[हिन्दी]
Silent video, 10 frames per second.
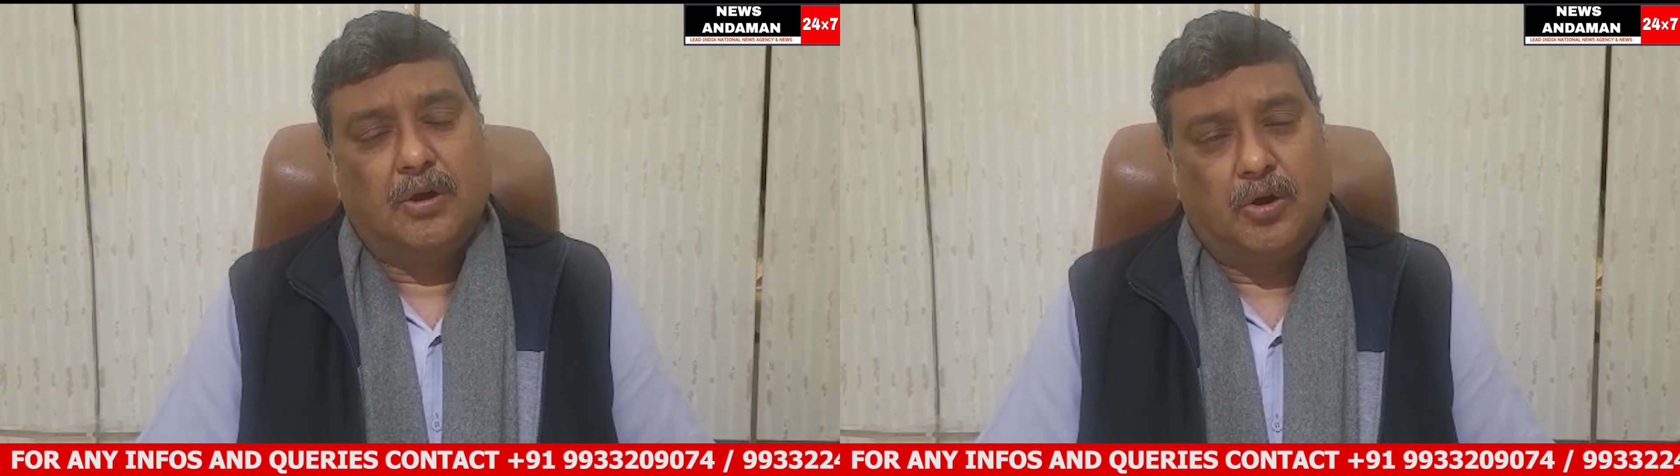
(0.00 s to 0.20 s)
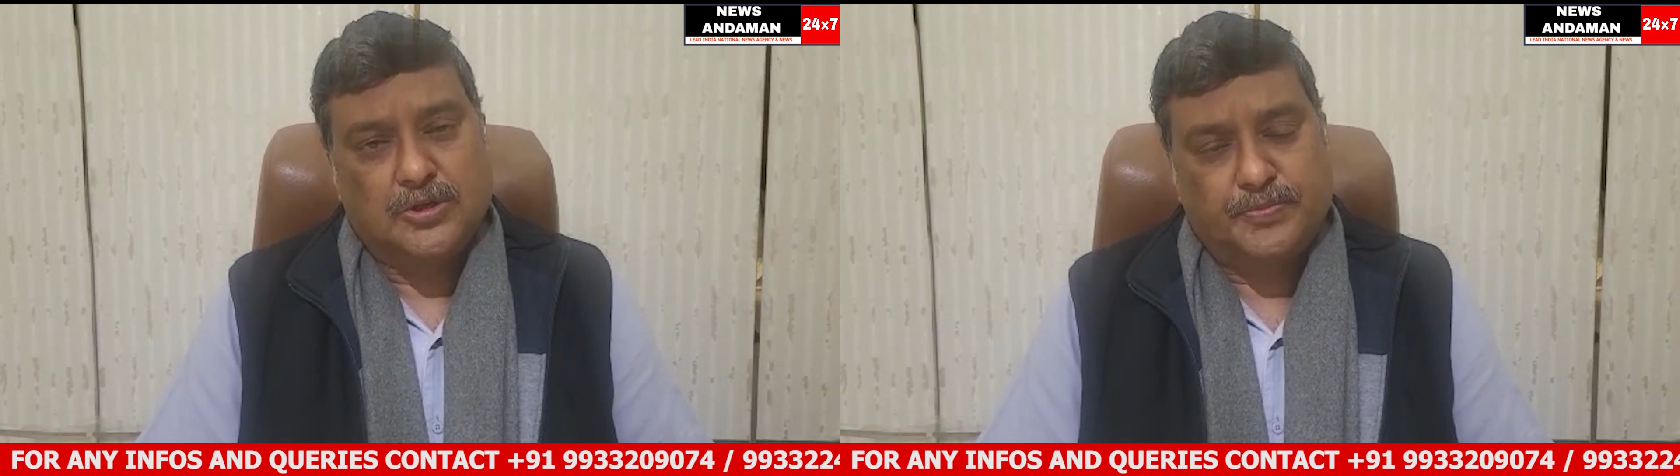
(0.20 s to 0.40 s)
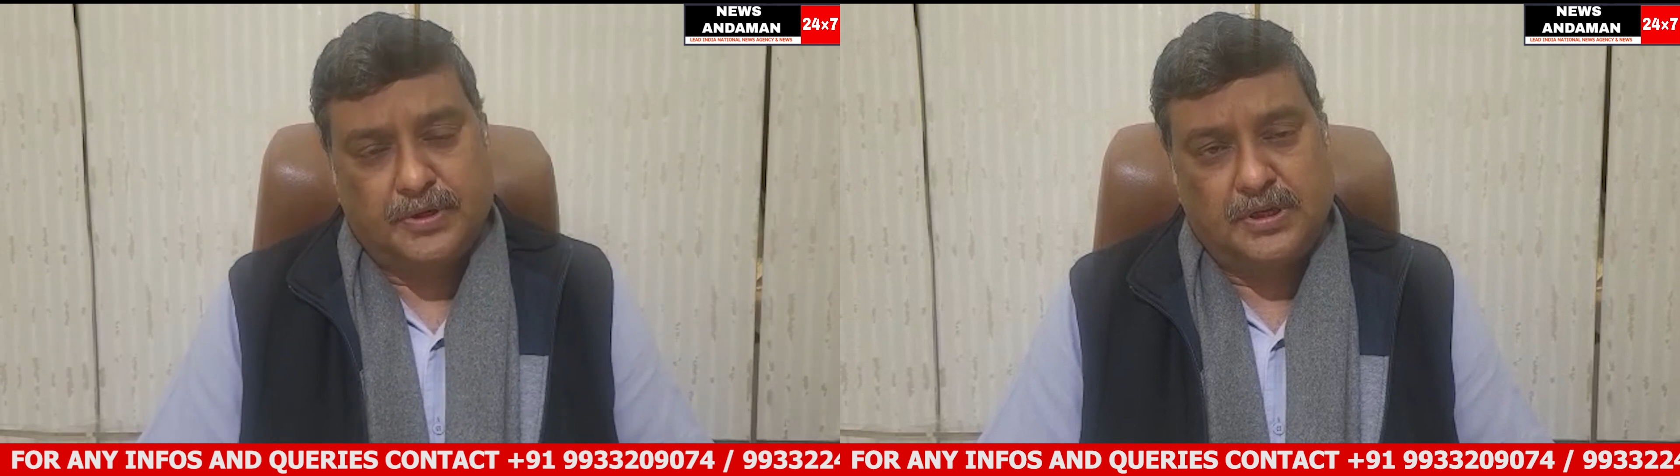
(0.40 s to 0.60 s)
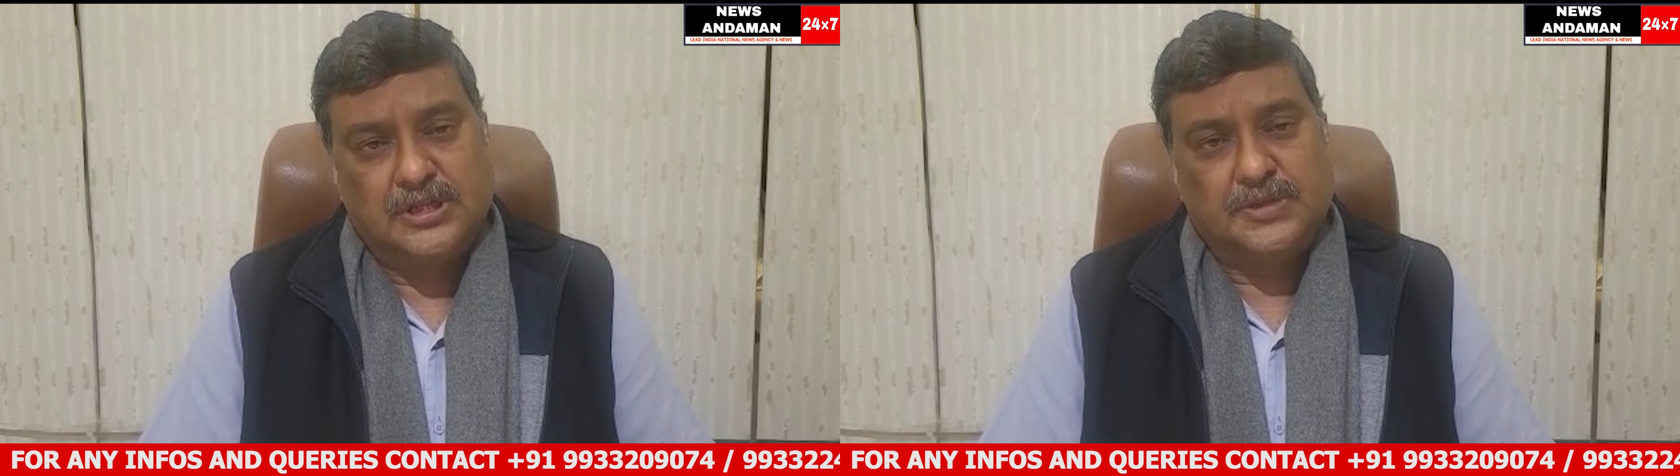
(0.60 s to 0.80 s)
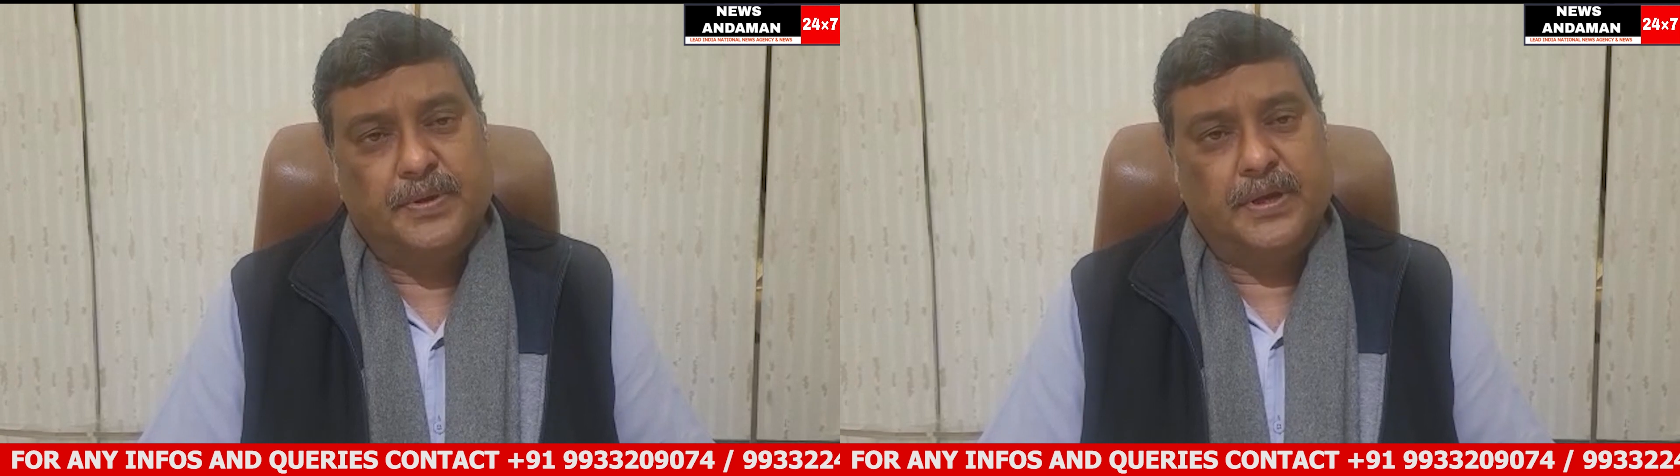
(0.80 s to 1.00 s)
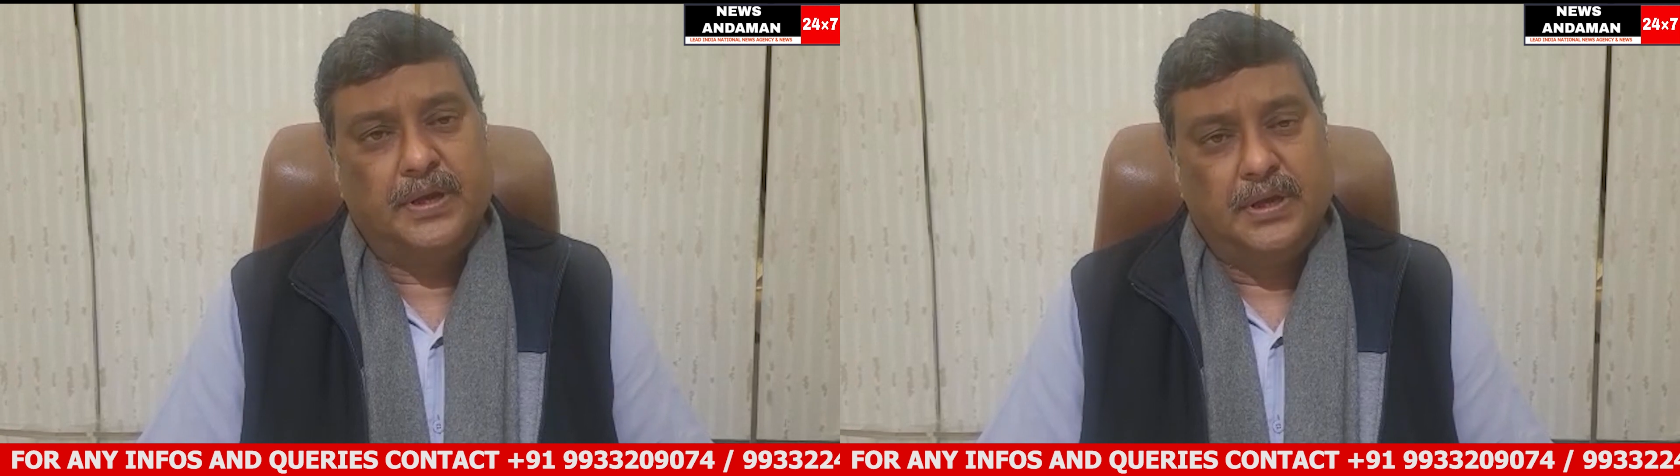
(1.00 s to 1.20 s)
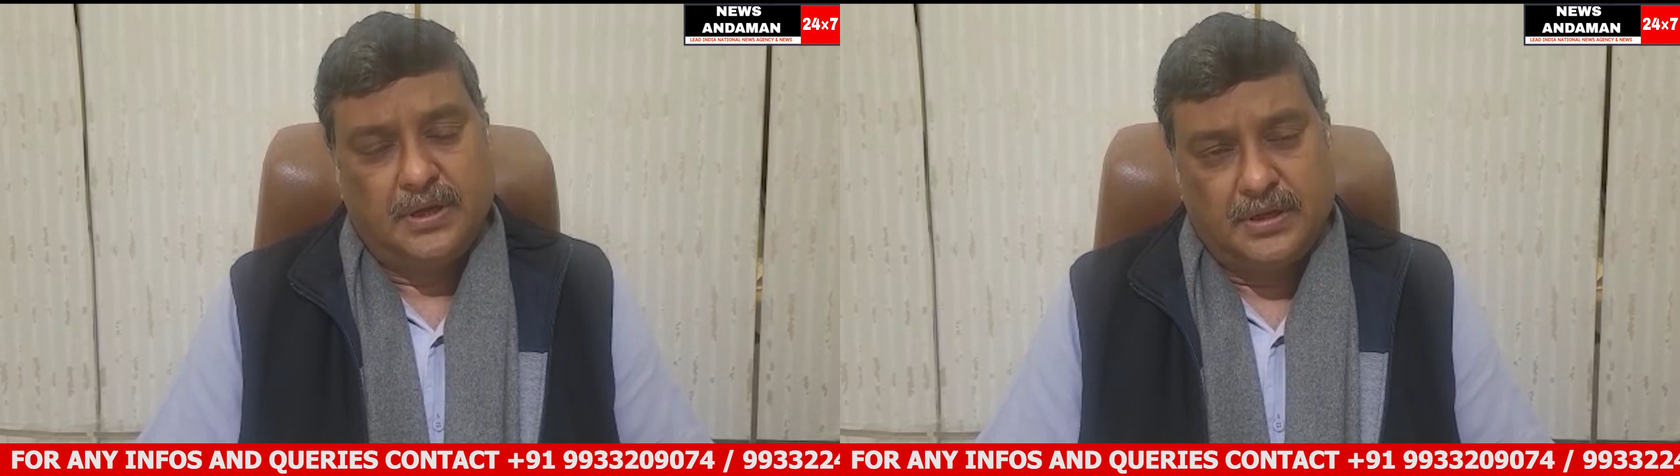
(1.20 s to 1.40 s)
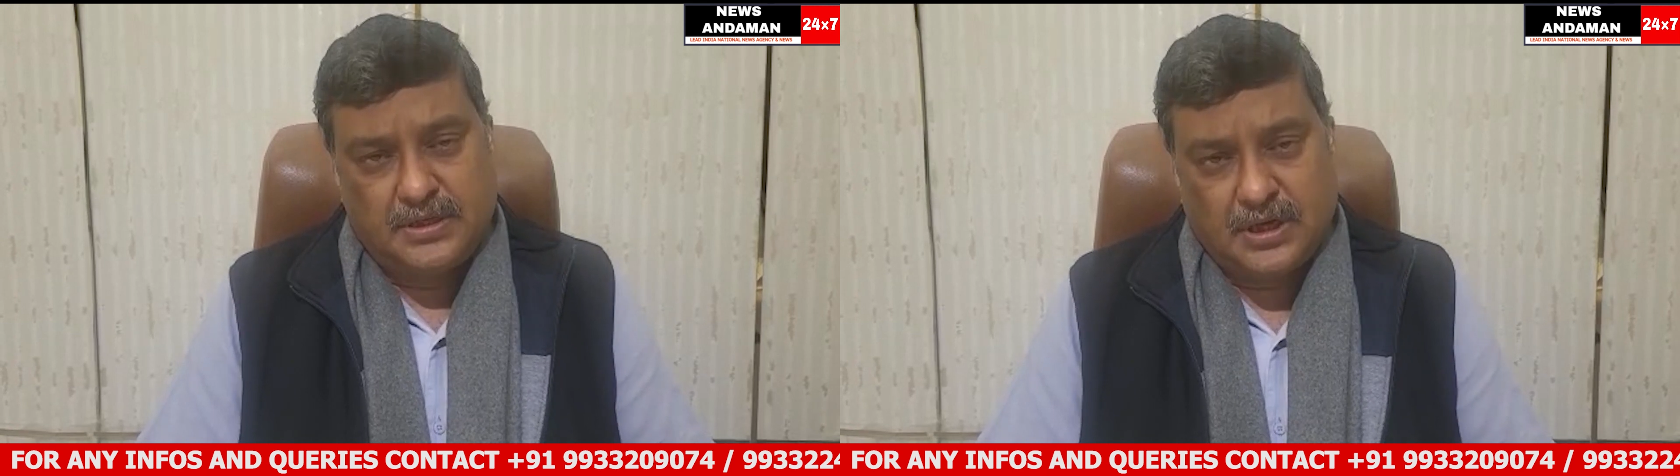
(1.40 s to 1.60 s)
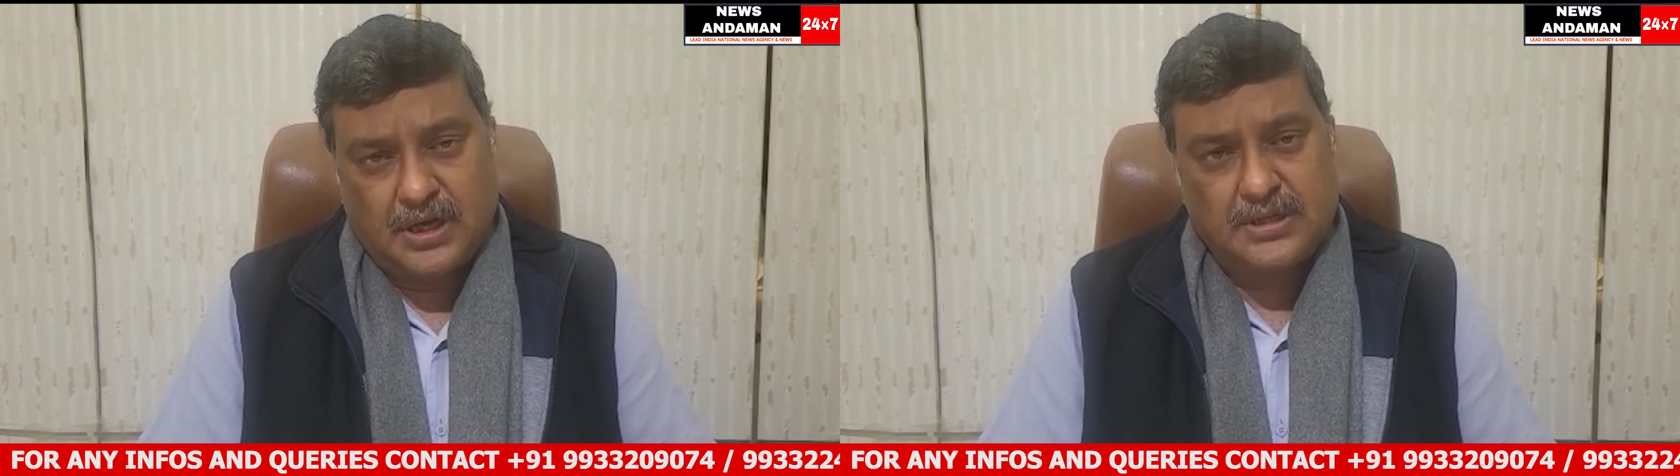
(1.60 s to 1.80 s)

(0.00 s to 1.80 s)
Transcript: हॉस्पिटल्स में जहाँ